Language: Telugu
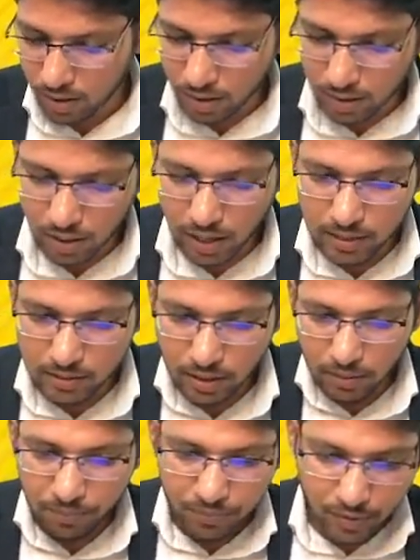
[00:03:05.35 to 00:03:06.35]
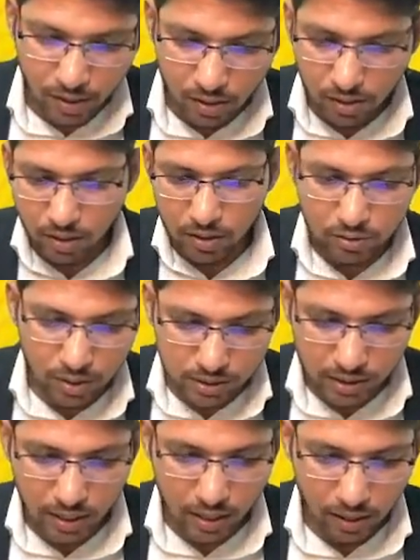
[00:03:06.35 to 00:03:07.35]
కిందికి రండి సార్ చూడండి
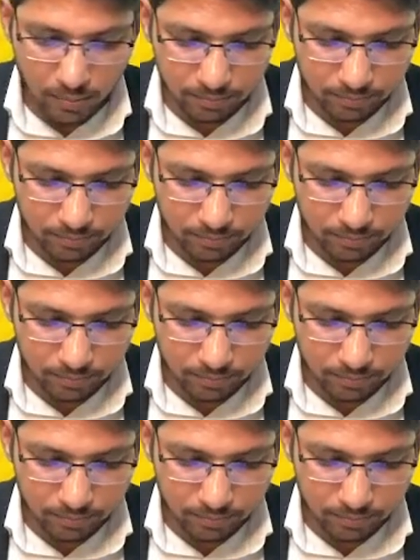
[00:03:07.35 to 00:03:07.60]
సార్ ఇక్కడ